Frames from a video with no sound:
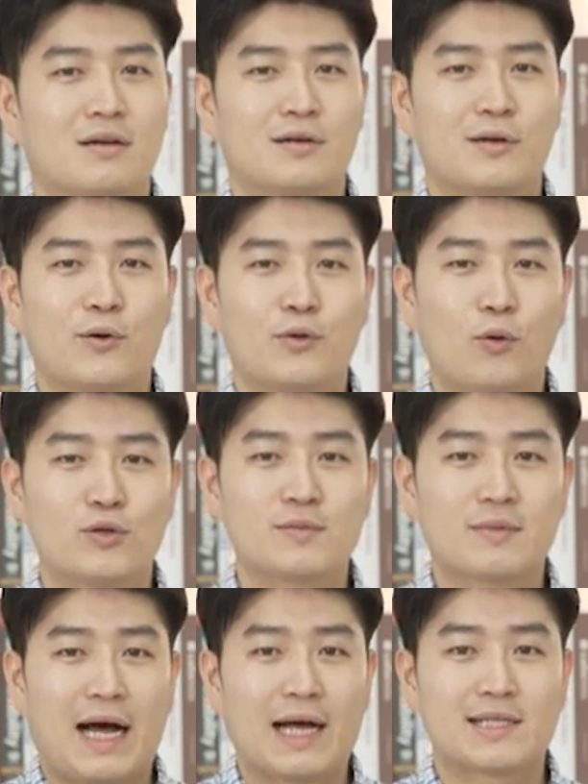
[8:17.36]
그리고
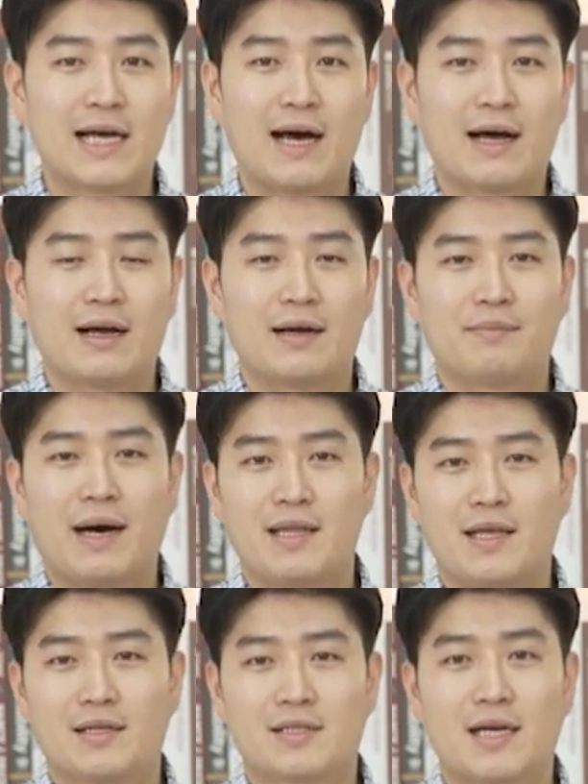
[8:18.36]
요즘 가장
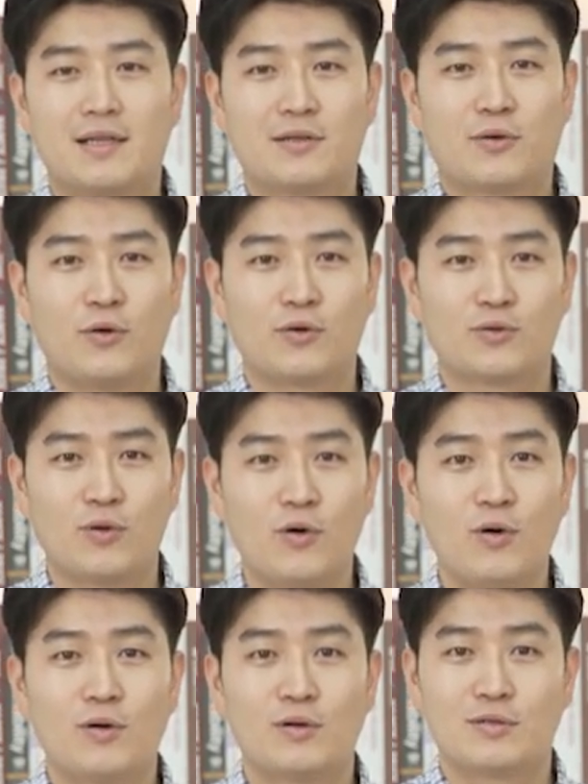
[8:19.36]
많이 찾는
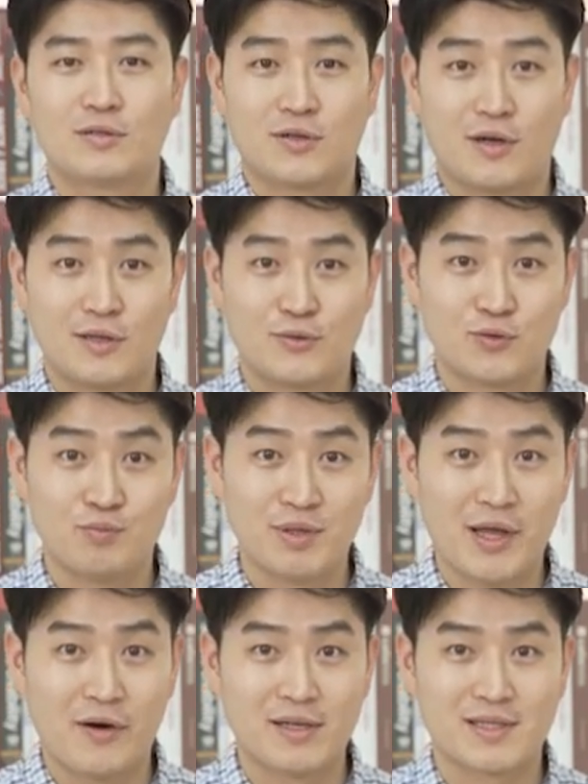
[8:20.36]
교육도 저희는
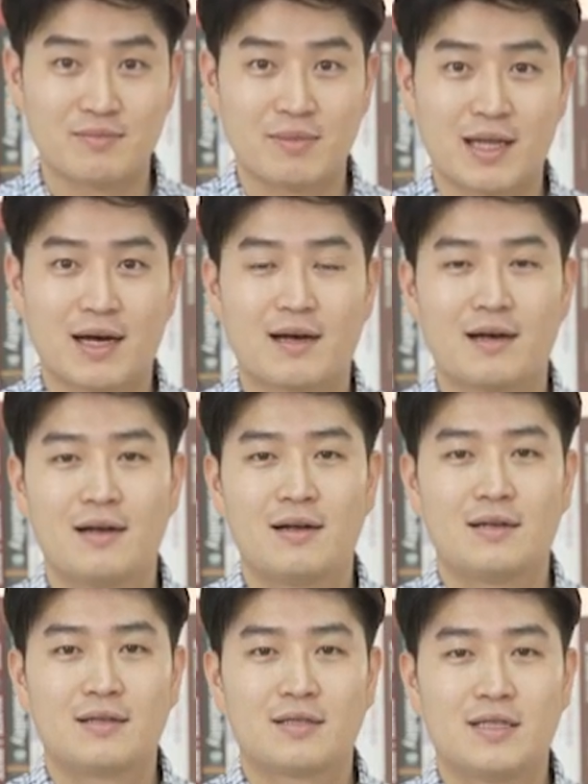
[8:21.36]
준비되어 있습니다.
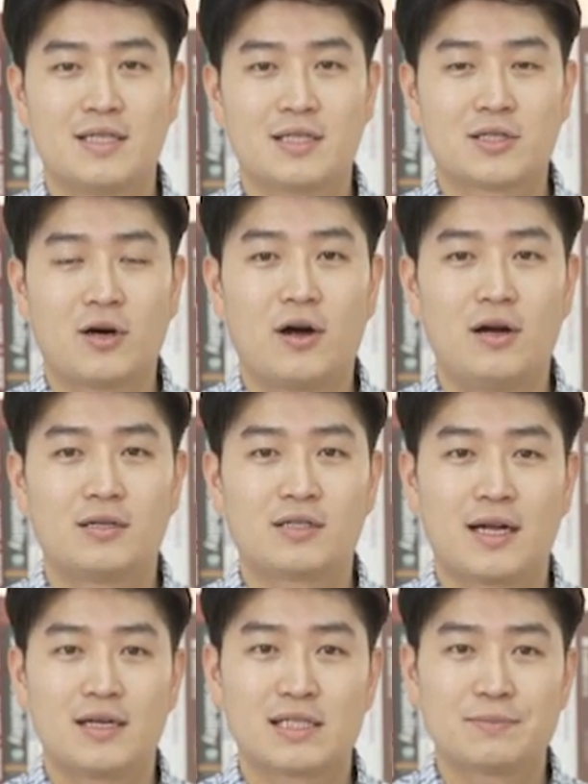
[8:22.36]
디지털
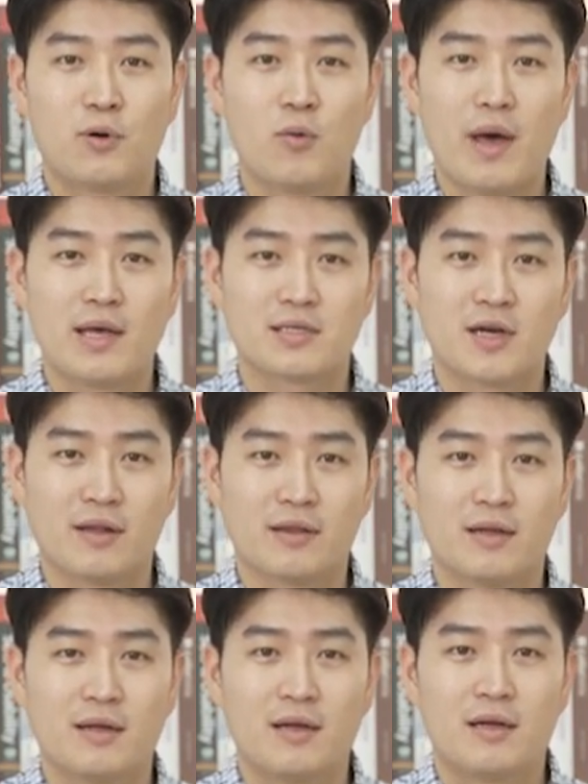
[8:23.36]
트랜스포메이션,
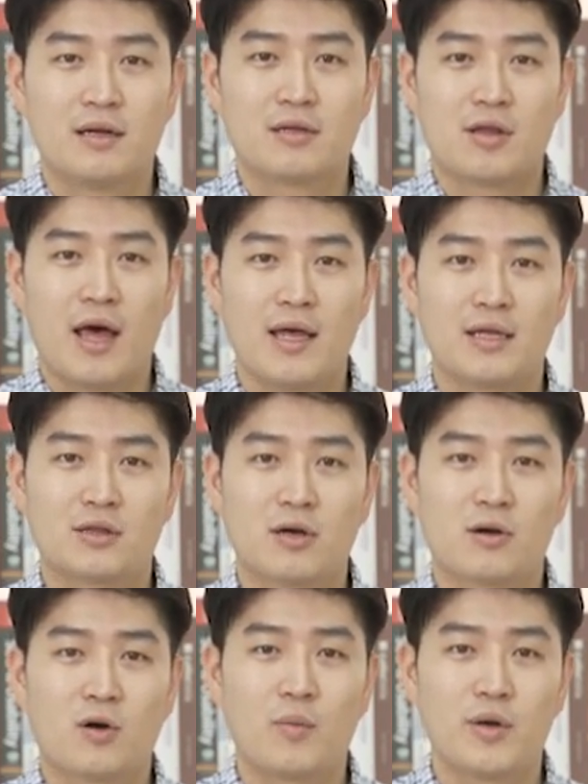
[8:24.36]

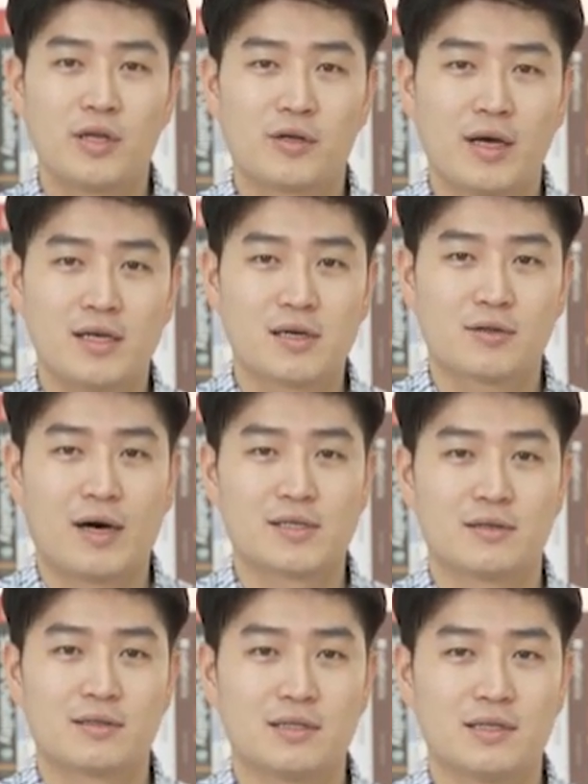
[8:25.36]
데이터 커뮤니케이션
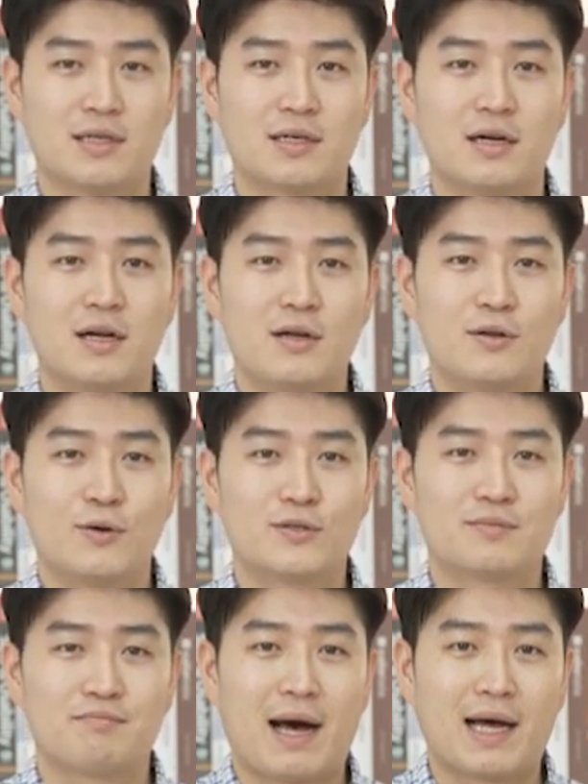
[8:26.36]
과정 등
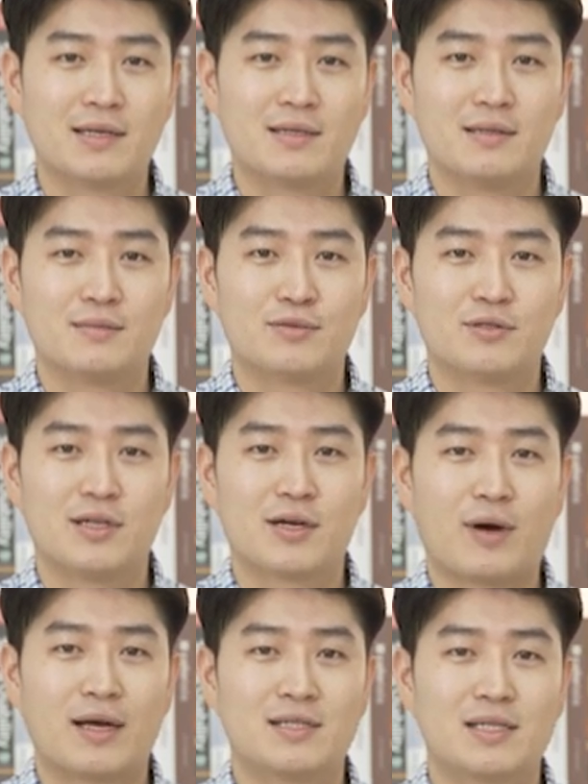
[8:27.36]
요즘 많은 분들이
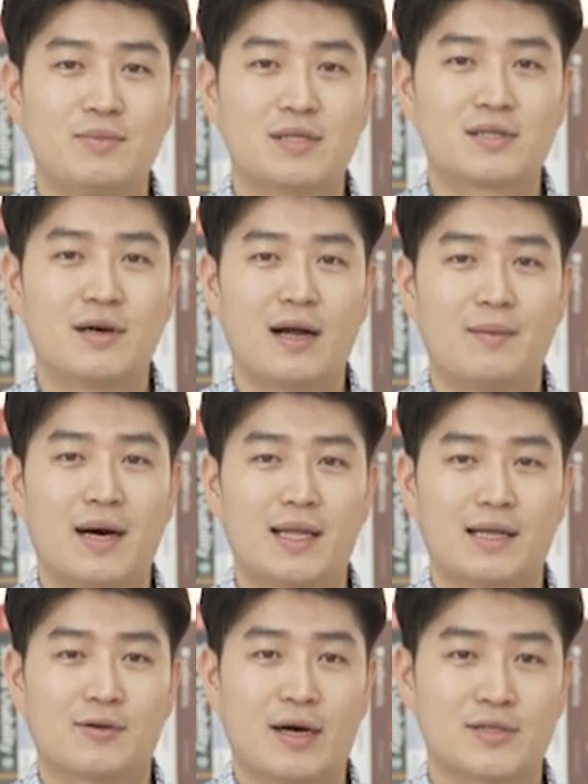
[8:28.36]
관심 있어 할
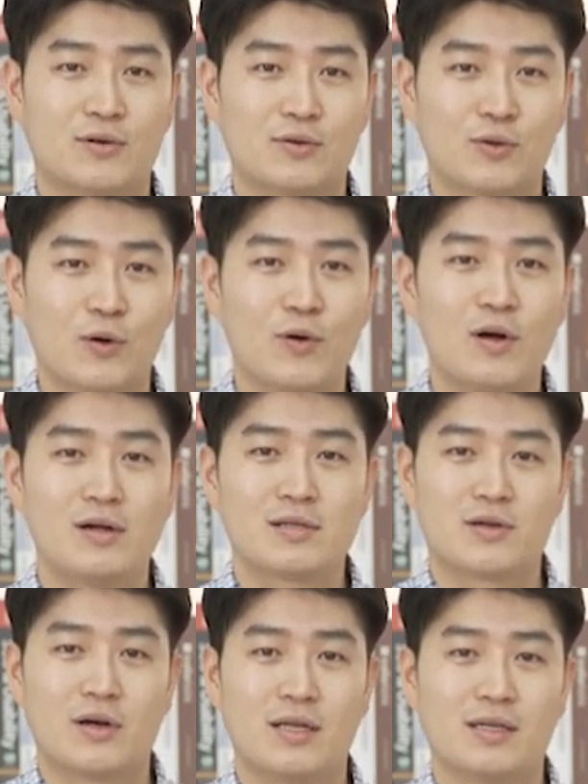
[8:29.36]
만한 과정도
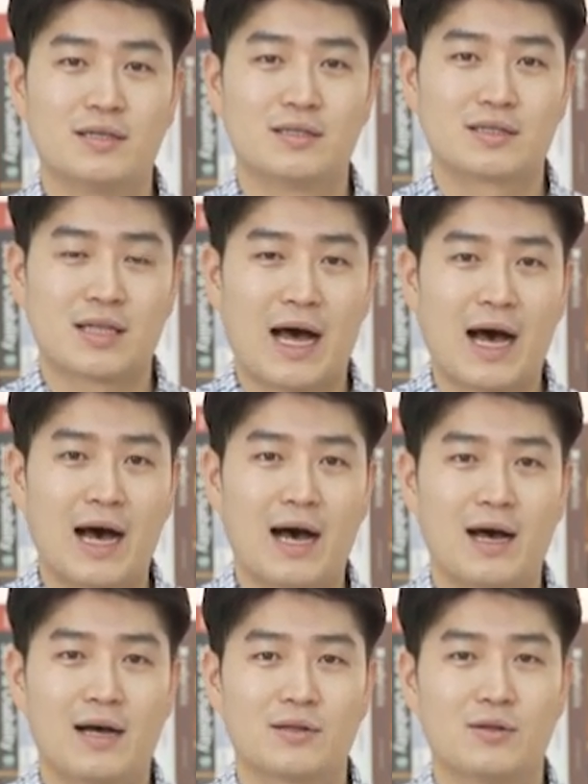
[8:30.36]
저희는
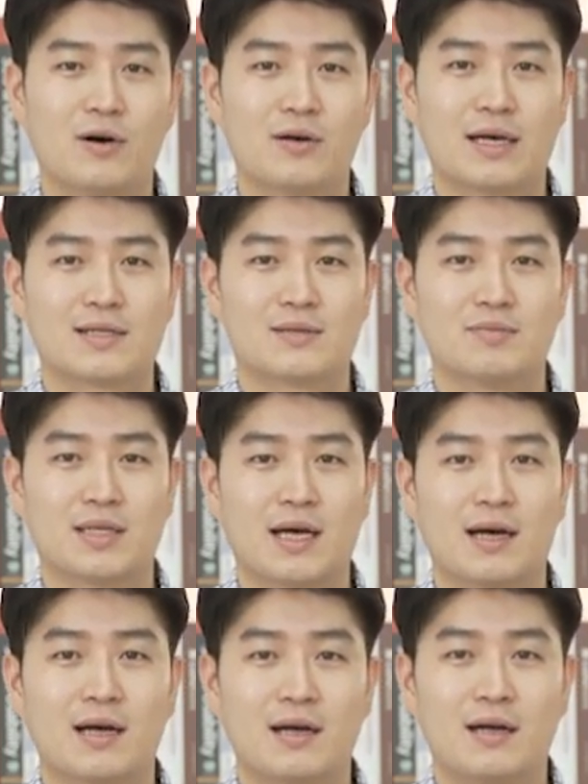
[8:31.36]
다 넣어놨습니다.